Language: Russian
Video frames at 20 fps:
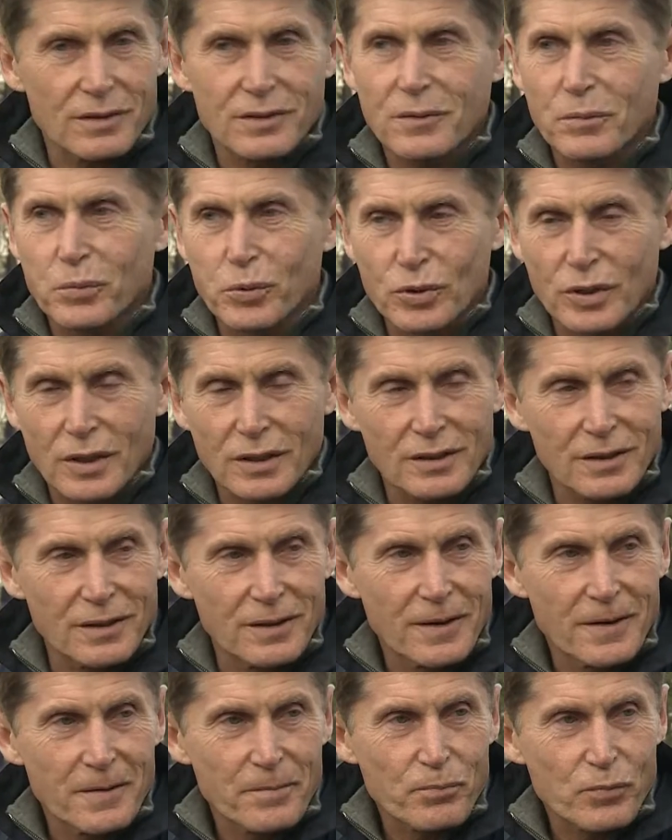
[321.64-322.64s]
и депутаты,
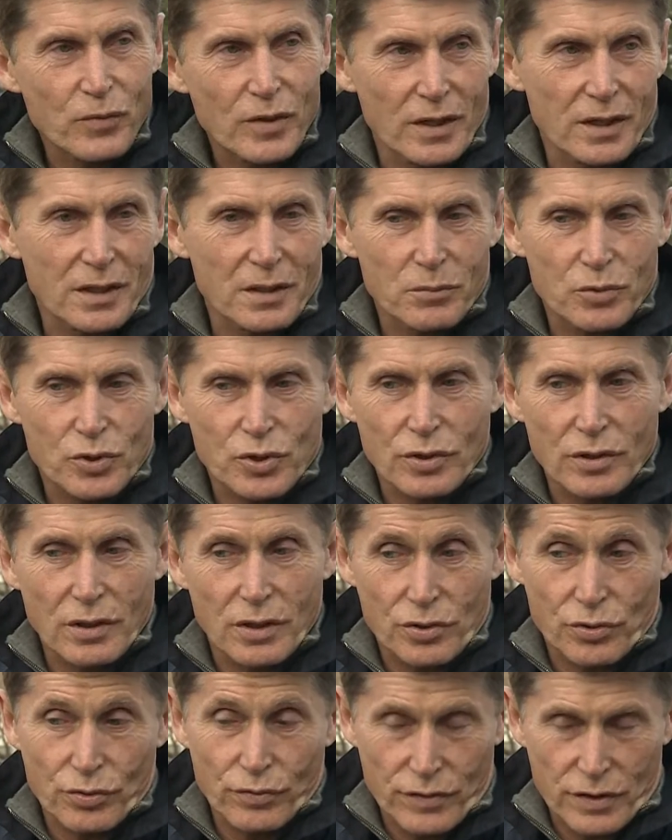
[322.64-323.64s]
как им жить
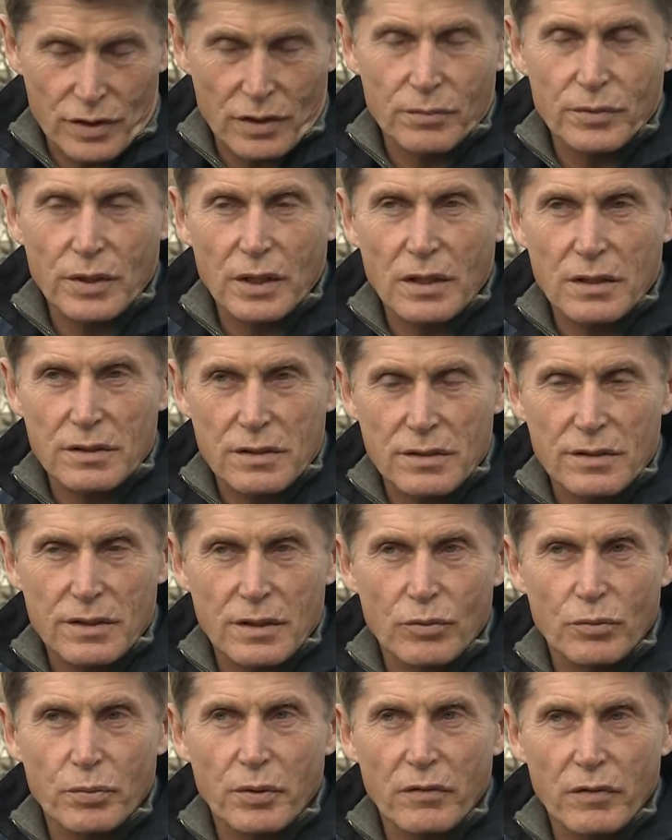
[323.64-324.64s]
дальше. Но в целом такая
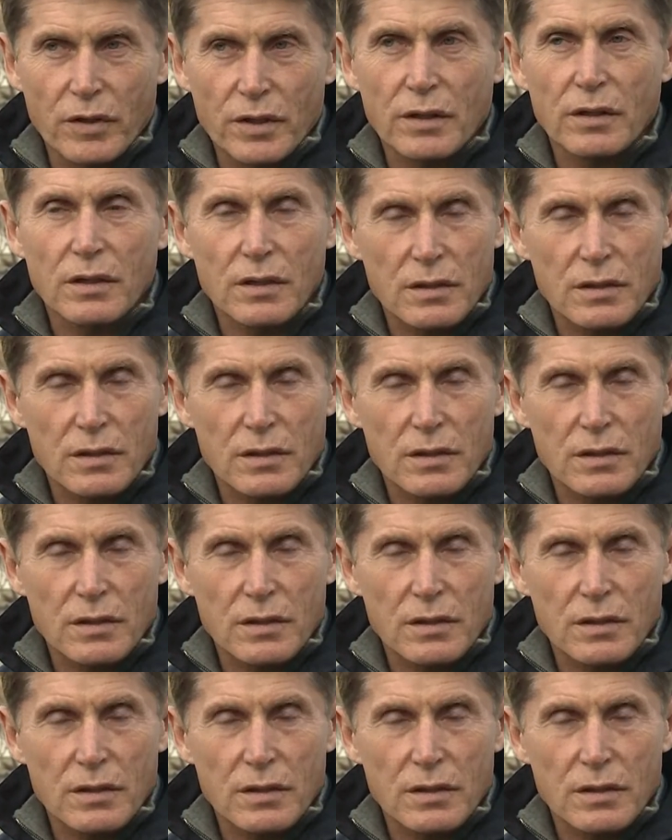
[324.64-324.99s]
система управления